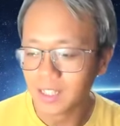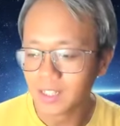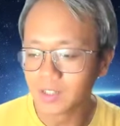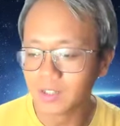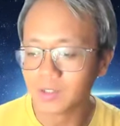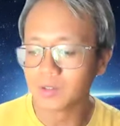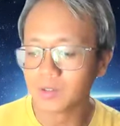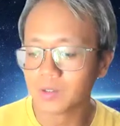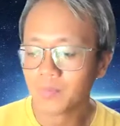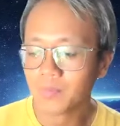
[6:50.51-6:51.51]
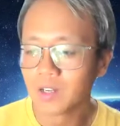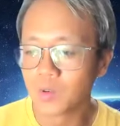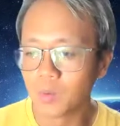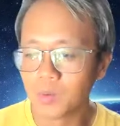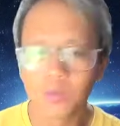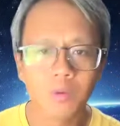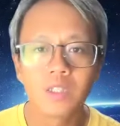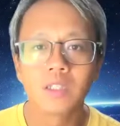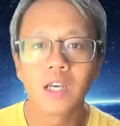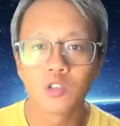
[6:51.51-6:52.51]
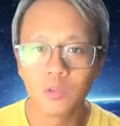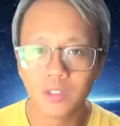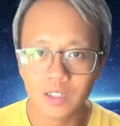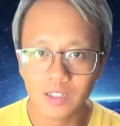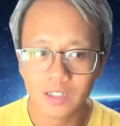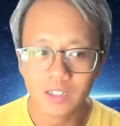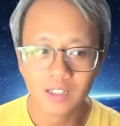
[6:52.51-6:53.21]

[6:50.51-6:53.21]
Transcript: 对对对对对。所以我们就一直在收集